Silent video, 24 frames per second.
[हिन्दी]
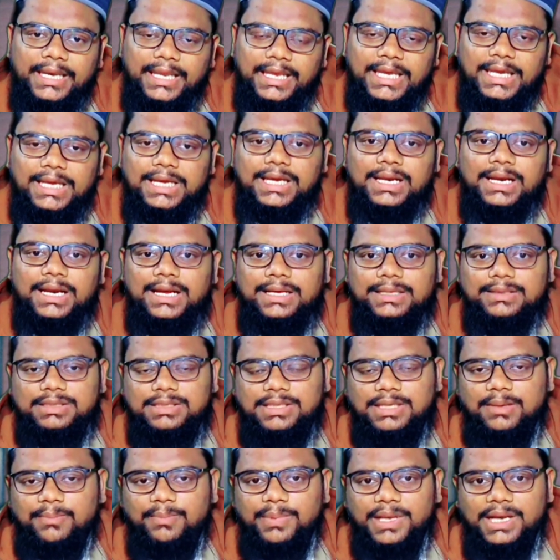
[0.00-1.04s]
नेक
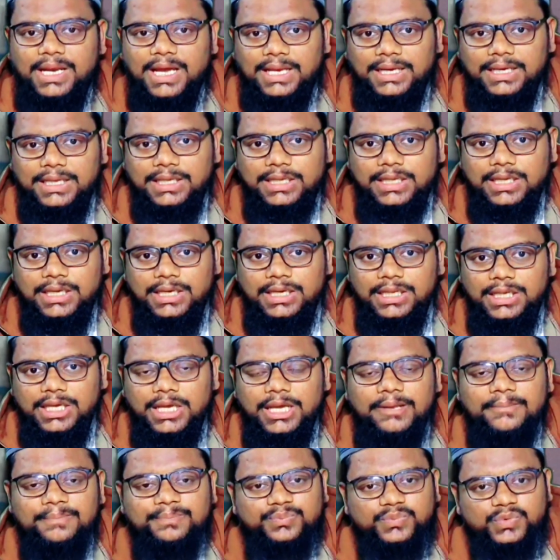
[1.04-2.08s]
रास्ते पे लाने के
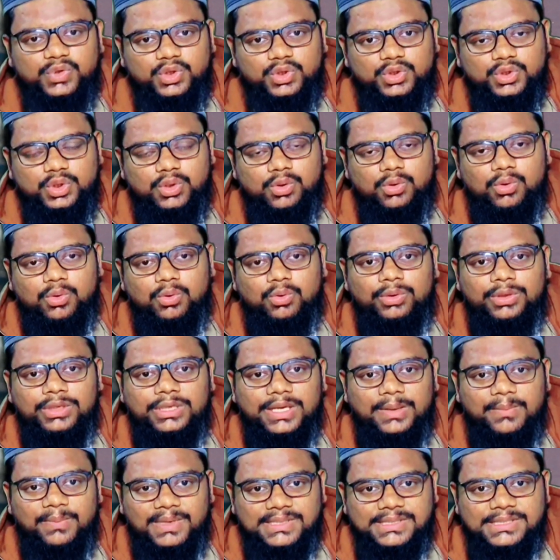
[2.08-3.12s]
लिए जो
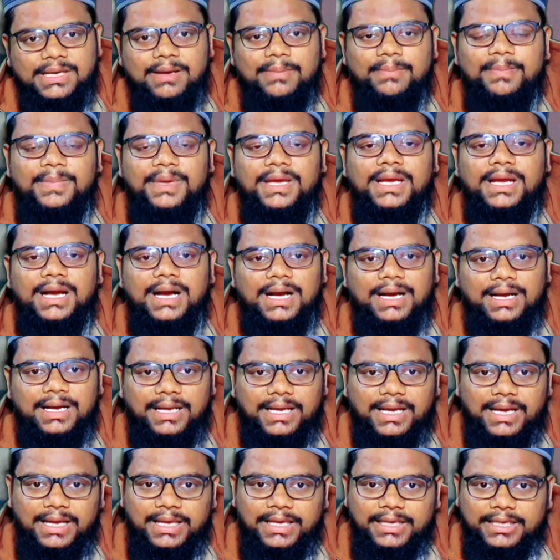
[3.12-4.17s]
उनके मज़हब में कहा
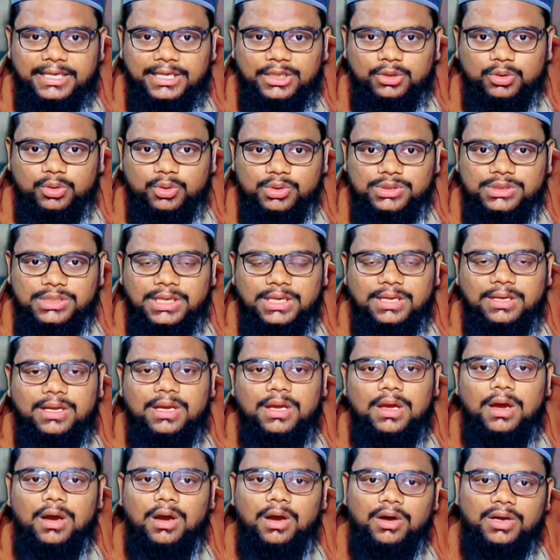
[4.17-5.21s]
गया है कि दोजक
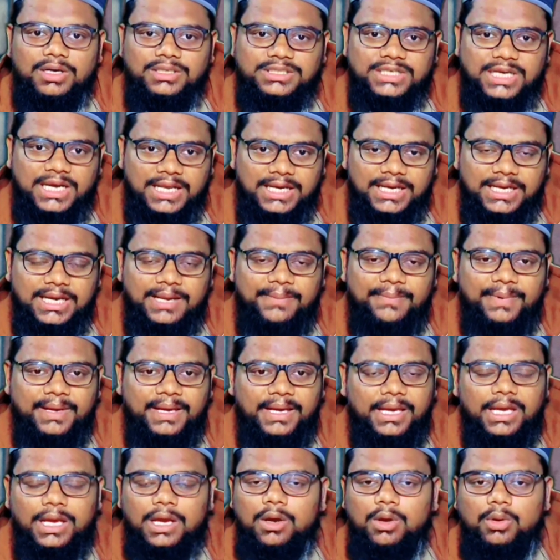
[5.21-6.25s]
और जहन्नम
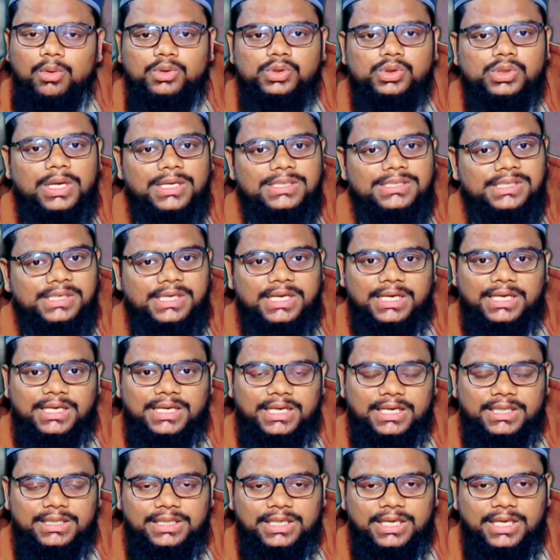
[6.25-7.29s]
है उसका जिक्र
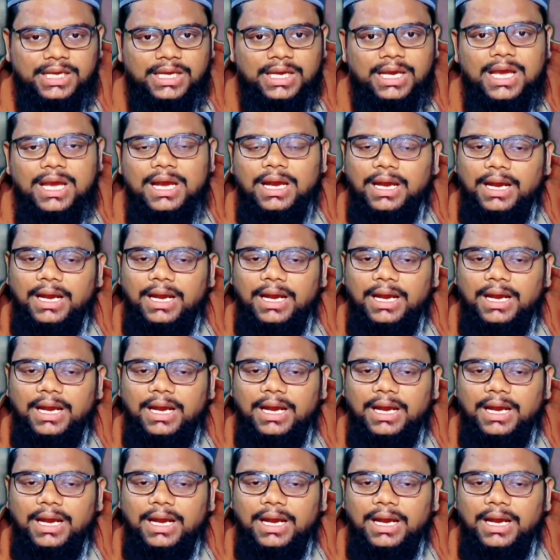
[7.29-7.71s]
करते हैं